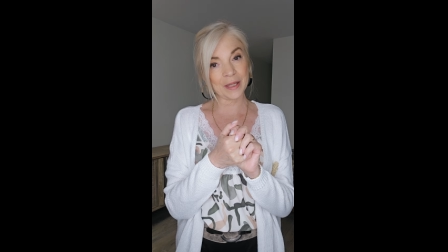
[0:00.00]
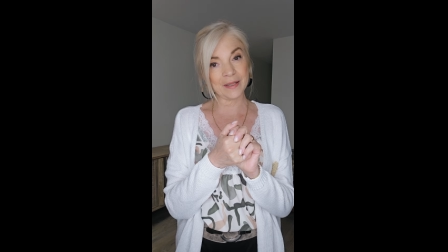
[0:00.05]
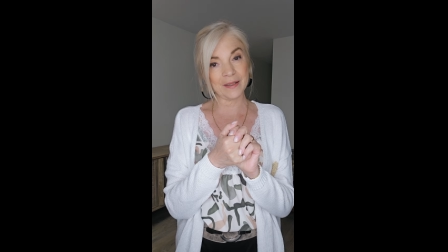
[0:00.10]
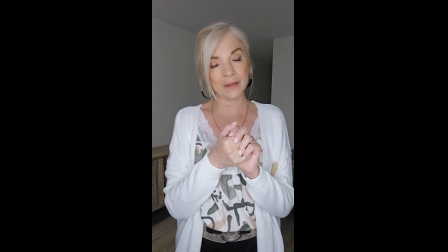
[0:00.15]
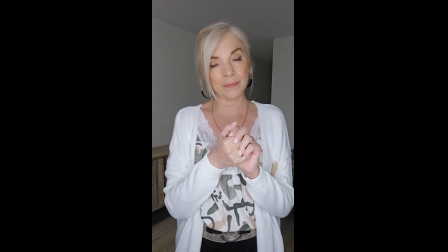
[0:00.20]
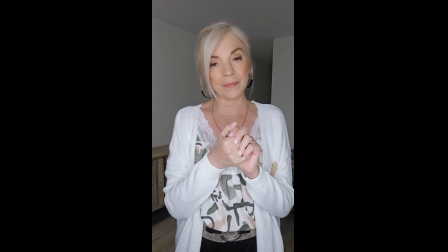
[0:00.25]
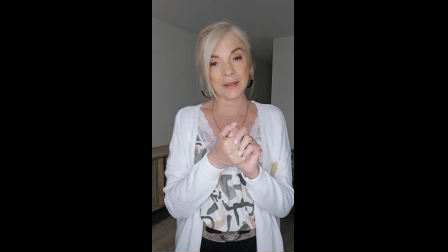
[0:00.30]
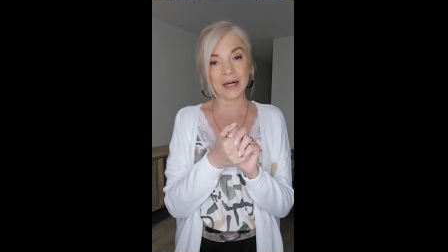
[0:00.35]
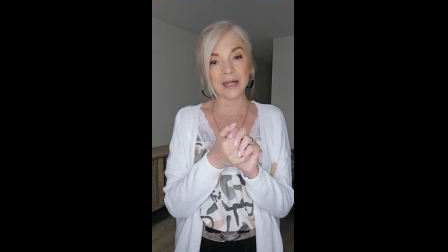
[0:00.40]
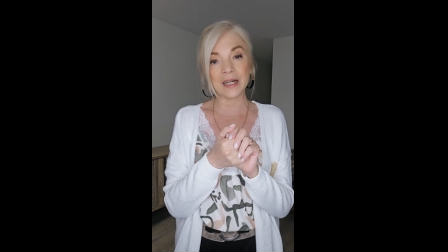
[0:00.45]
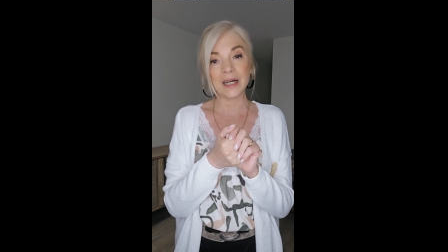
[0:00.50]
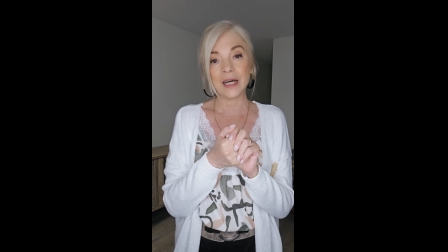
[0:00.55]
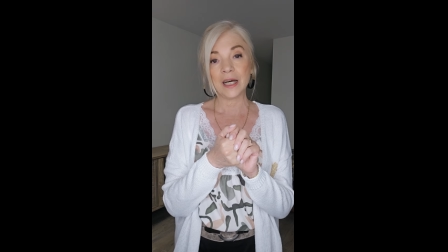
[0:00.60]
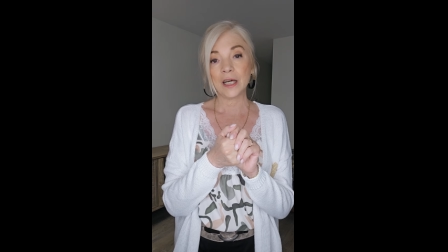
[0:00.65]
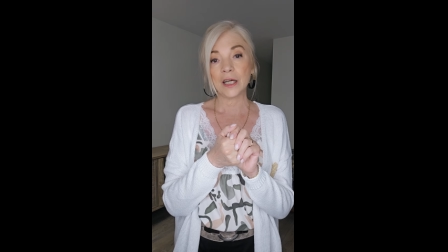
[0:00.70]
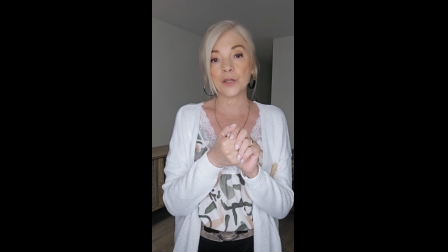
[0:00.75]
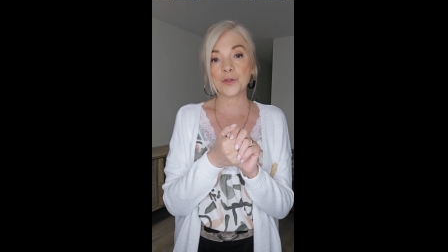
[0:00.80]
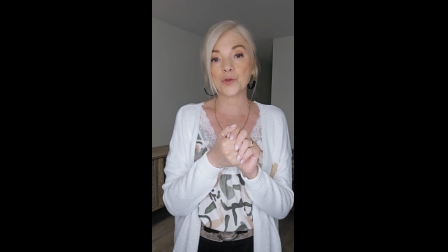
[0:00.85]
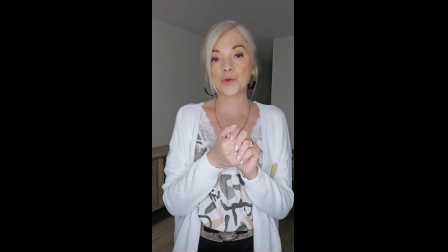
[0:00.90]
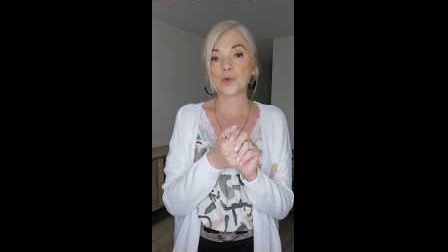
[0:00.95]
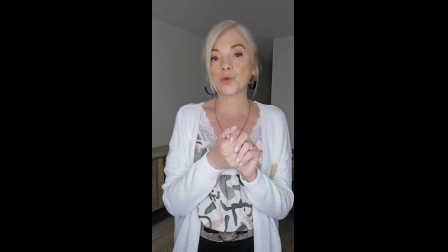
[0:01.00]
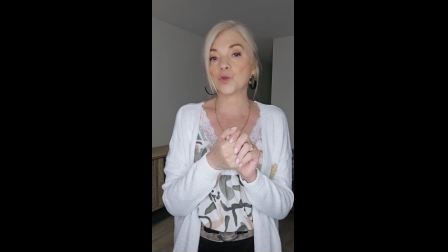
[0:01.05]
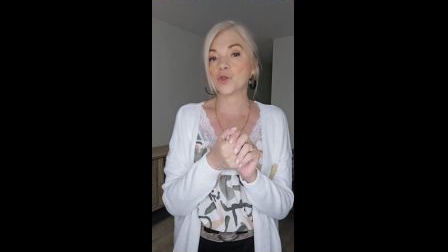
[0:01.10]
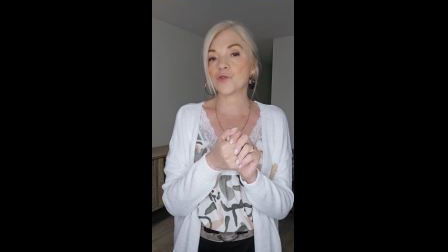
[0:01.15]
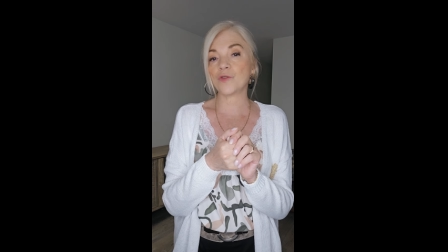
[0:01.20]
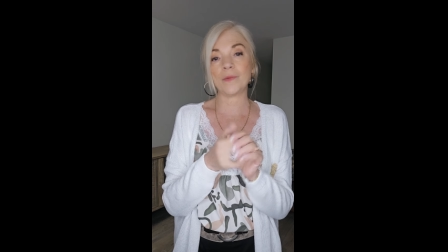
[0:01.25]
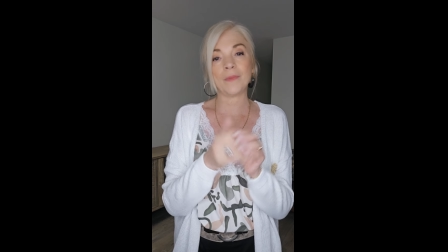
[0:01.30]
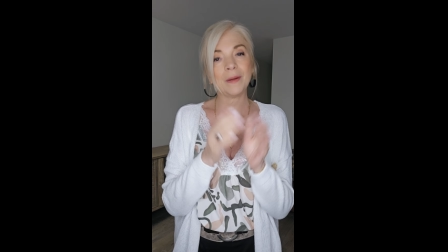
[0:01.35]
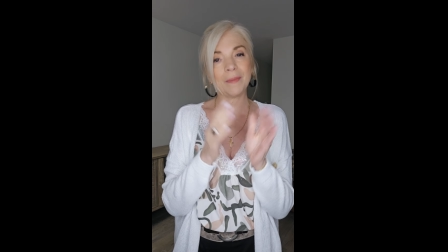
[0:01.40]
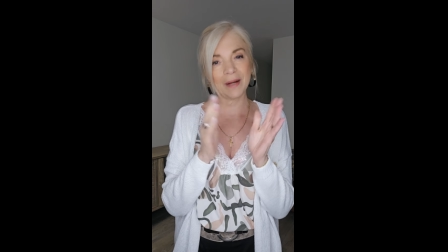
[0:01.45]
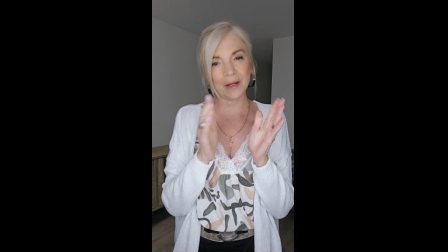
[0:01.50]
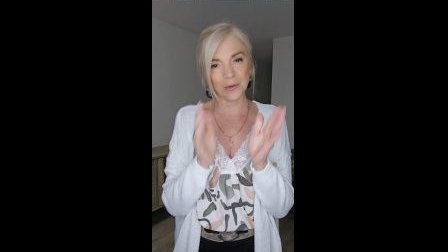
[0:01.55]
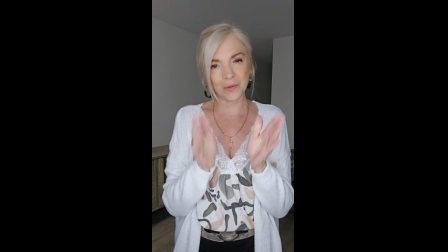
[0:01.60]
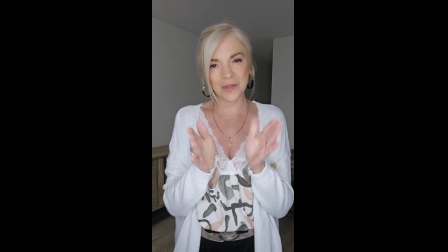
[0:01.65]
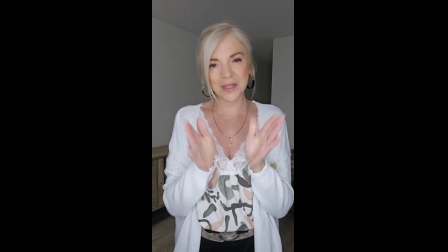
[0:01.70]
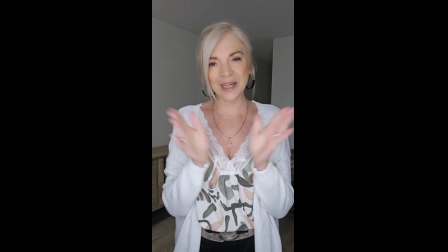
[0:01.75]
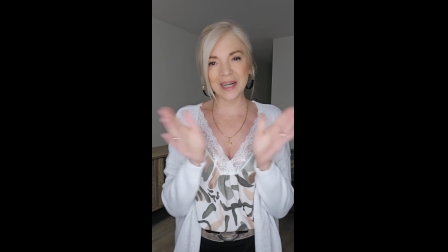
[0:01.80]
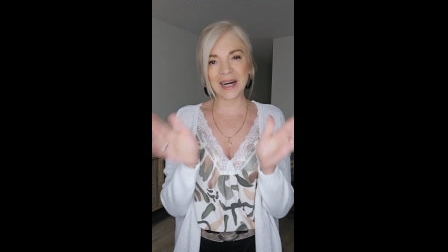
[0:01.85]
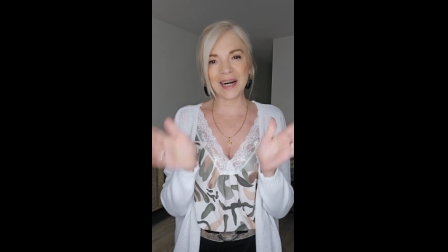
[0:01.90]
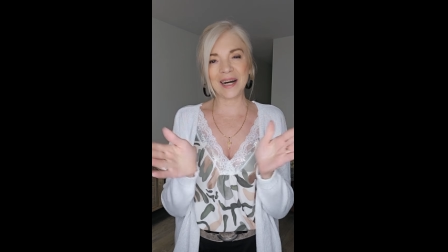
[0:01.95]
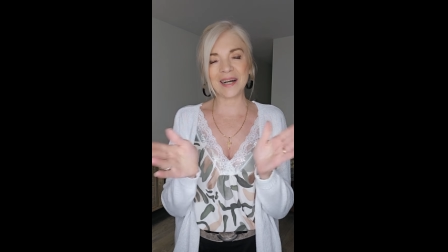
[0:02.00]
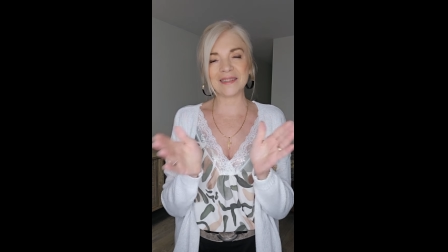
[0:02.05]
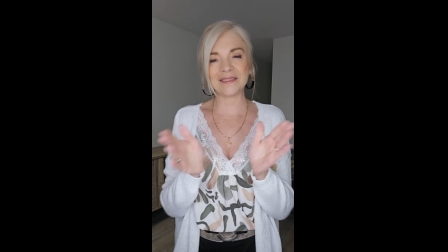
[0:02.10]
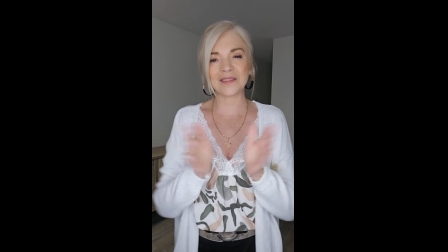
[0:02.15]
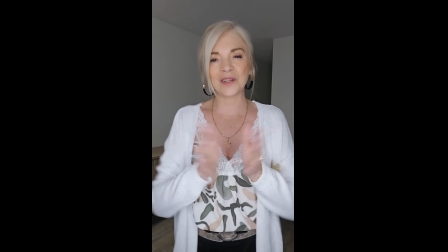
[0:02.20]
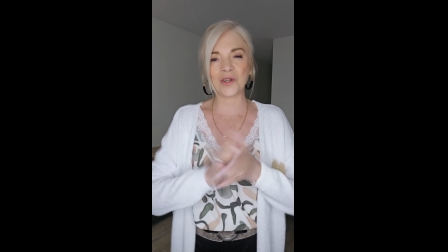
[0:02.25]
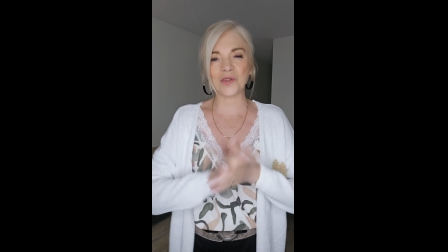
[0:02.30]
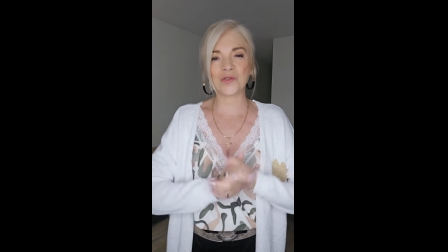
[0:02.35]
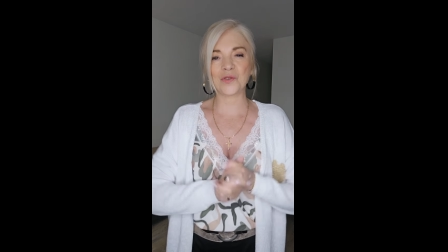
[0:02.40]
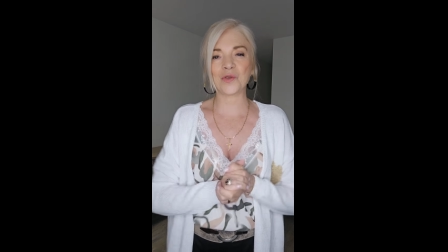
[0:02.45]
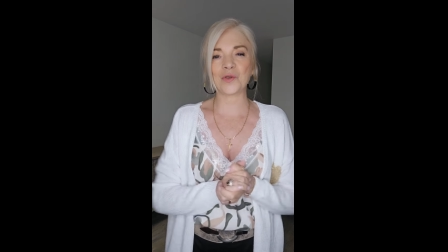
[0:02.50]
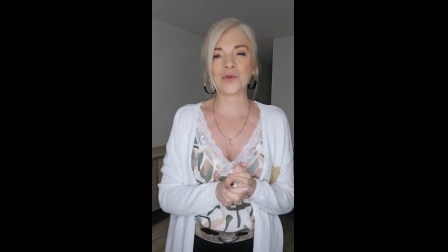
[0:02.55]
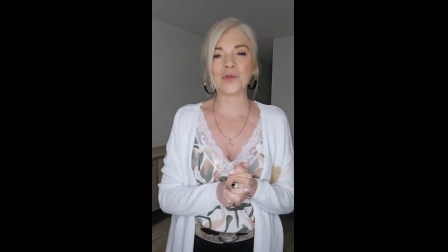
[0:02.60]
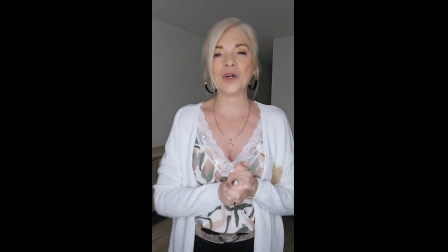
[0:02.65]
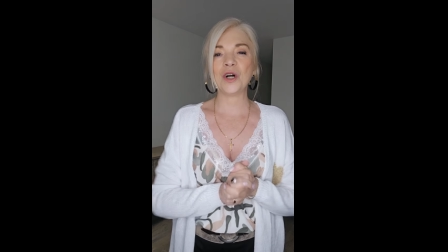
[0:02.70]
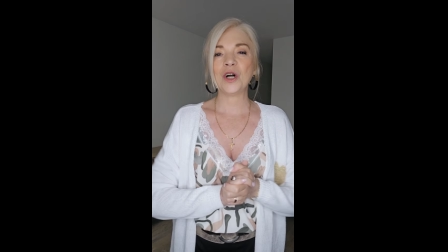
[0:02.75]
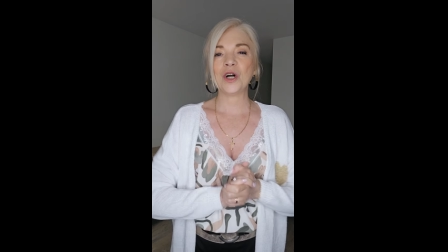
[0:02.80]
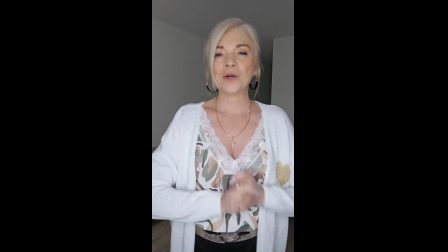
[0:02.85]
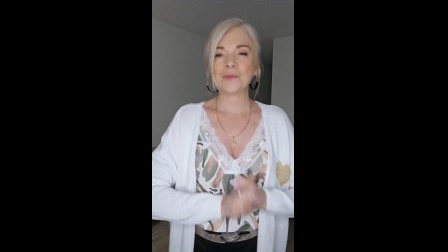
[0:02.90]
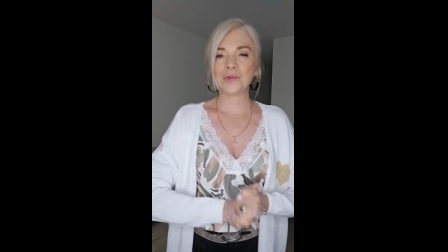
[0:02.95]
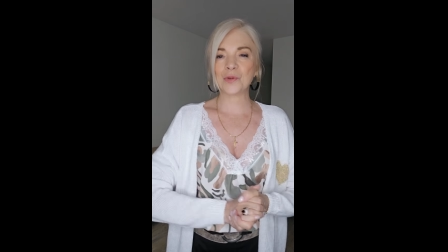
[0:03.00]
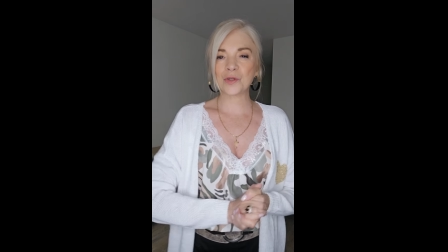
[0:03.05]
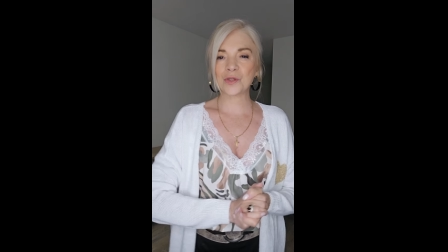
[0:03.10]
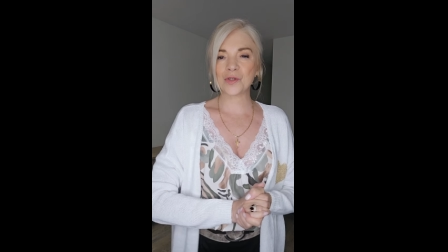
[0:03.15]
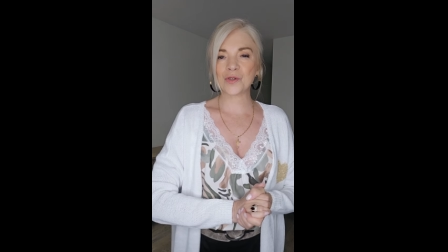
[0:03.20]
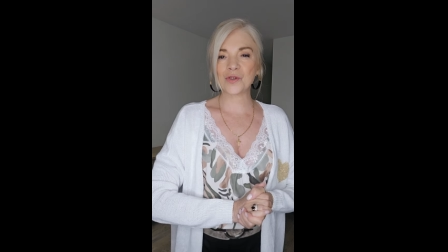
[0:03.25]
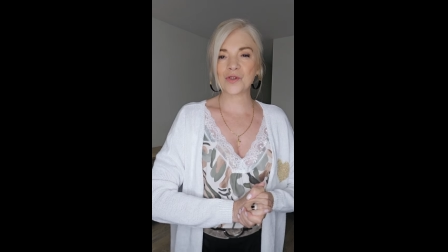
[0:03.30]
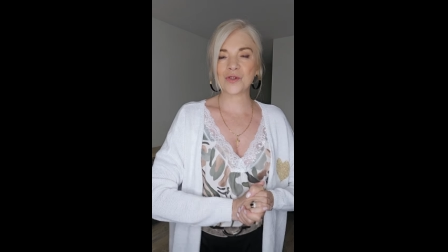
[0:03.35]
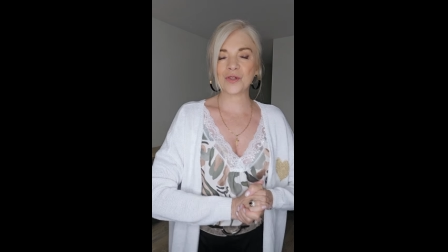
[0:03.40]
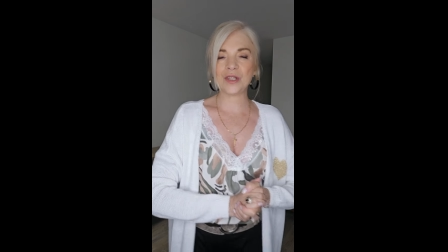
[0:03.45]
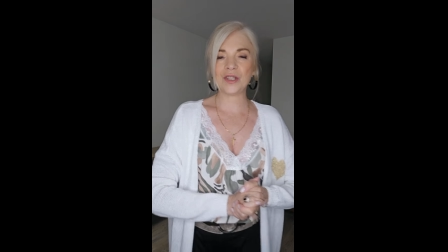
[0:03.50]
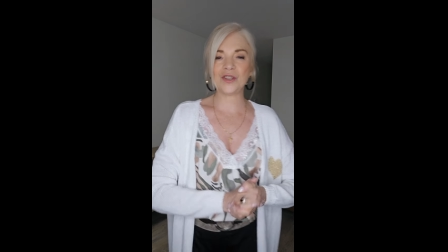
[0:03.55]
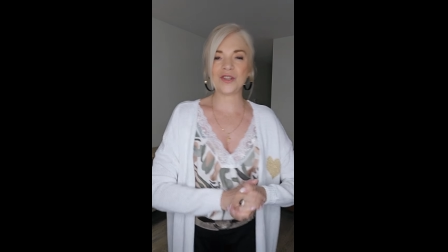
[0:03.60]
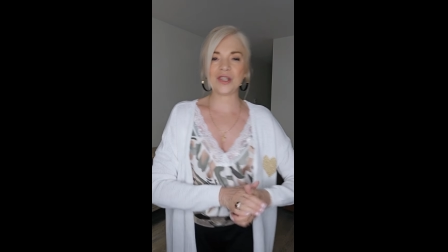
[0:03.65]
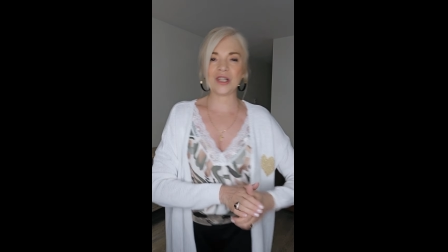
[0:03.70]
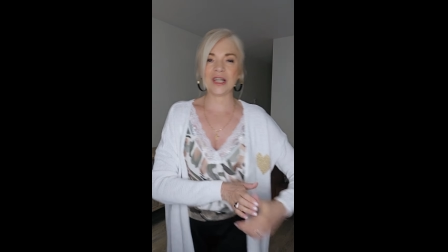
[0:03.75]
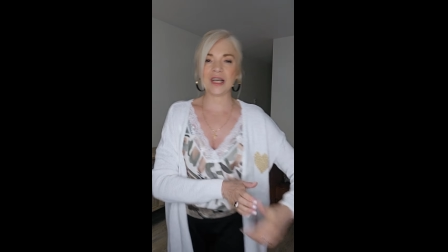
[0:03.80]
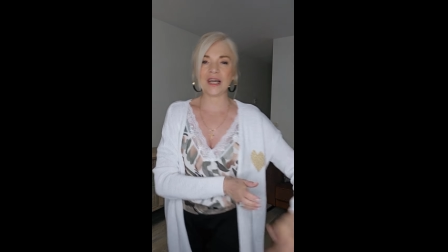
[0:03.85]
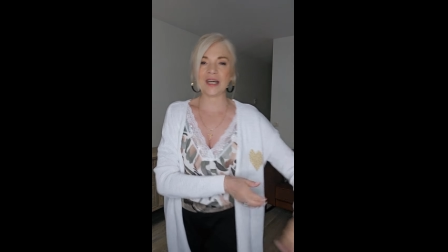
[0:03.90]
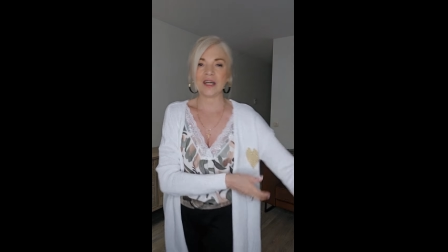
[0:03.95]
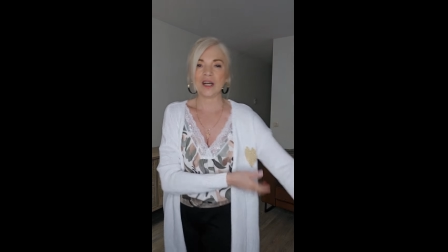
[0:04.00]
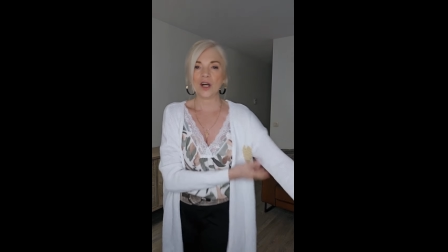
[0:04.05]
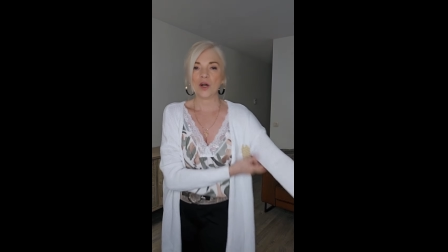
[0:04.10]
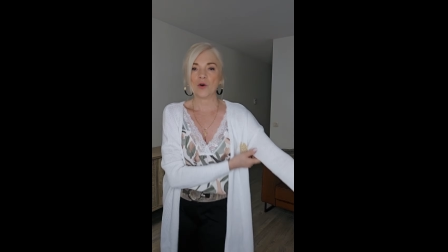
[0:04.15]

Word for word: de départ. Et du coup, je vais même arrondir à 30 euros pour ce joli gilet.